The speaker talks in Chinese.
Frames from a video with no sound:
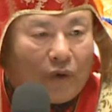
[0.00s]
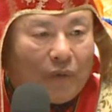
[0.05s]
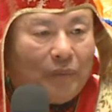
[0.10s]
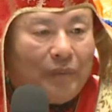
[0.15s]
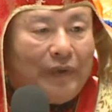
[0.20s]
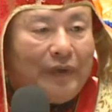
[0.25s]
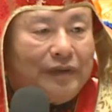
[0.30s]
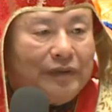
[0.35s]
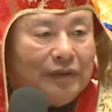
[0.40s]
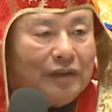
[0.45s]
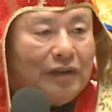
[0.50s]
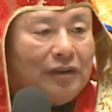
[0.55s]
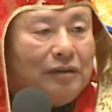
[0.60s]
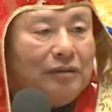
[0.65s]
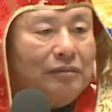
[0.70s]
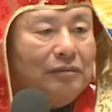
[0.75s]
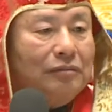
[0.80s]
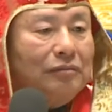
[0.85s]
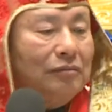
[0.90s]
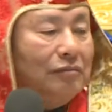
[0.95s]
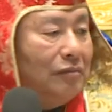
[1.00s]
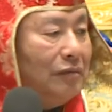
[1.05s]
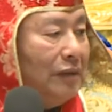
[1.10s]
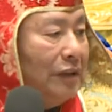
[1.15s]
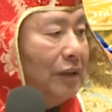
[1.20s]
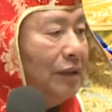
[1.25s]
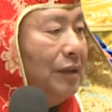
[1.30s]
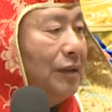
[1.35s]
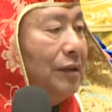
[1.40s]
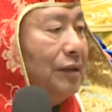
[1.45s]
们的。
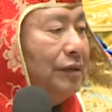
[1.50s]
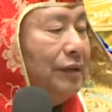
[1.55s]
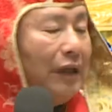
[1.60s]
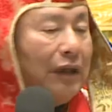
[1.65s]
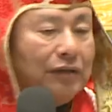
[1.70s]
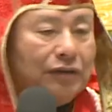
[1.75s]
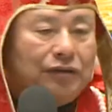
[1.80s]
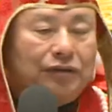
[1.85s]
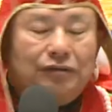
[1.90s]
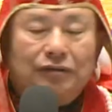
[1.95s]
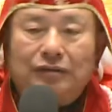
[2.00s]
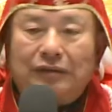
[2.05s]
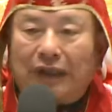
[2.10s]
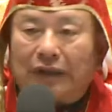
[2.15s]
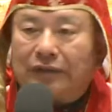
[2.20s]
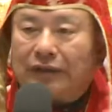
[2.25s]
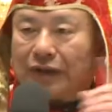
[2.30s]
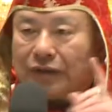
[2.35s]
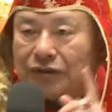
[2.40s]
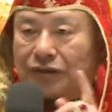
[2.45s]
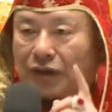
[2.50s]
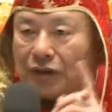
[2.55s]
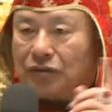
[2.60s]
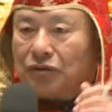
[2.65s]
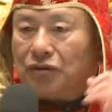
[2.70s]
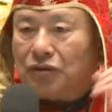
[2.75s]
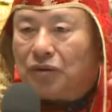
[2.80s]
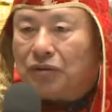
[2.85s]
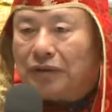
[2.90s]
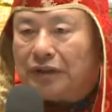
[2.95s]
这个上司当然成
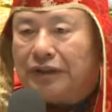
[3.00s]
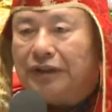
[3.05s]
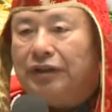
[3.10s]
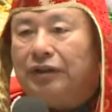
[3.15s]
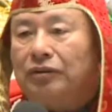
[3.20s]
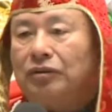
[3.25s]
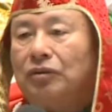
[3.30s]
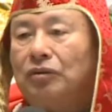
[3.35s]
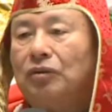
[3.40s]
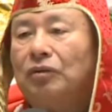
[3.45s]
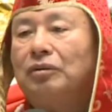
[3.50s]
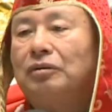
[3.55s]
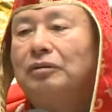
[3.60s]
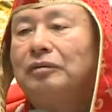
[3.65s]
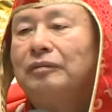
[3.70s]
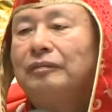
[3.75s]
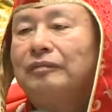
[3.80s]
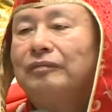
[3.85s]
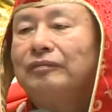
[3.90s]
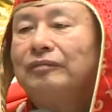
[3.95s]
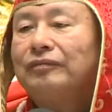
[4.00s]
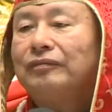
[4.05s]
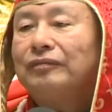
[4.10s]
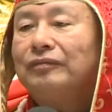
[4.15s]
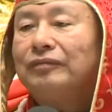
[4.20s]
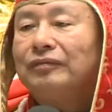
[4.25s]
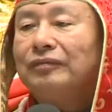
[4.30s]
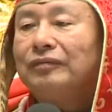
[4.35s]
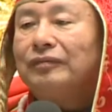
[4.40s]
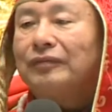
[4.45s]
就的也很多，
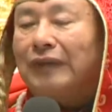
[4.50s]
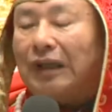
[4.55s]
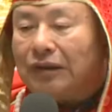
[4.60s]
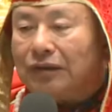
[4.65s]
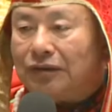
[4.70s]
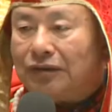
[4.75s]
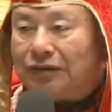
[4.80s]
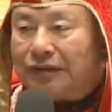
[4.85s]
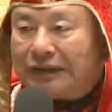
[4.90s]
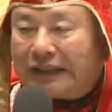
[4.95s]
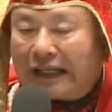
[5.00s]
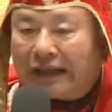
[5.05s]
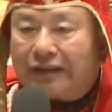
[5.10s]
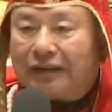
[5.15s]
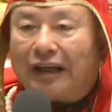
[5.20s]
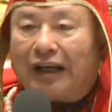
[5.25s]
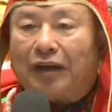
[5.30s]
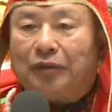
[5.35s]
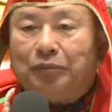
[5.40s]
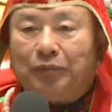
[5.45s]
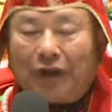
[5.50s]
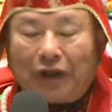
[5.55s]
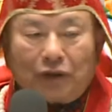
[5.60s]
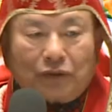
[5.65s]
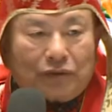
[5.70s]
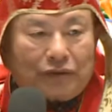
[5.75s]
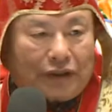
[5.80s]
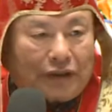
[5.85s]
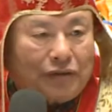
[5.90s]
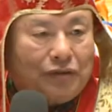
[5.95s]
但是将来没
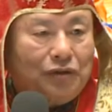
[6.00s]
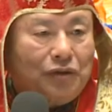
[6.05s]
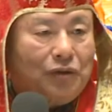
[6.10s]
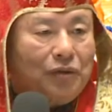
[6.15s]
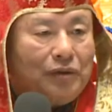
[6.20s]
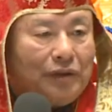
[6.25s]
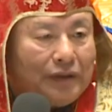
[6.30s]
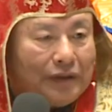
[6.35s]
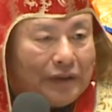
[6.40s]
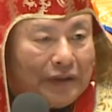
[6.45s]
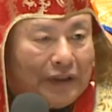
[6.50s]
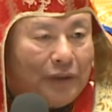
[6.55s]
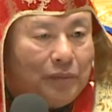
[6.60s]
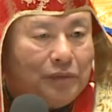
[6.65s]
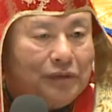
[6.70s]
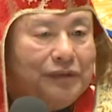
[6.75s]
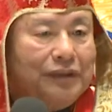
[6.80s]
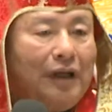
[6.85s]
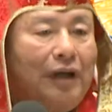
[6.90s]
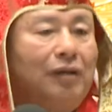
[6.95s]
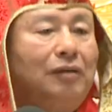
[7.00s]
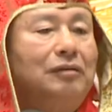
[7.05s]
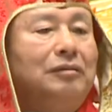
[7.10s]
有成就的也不少。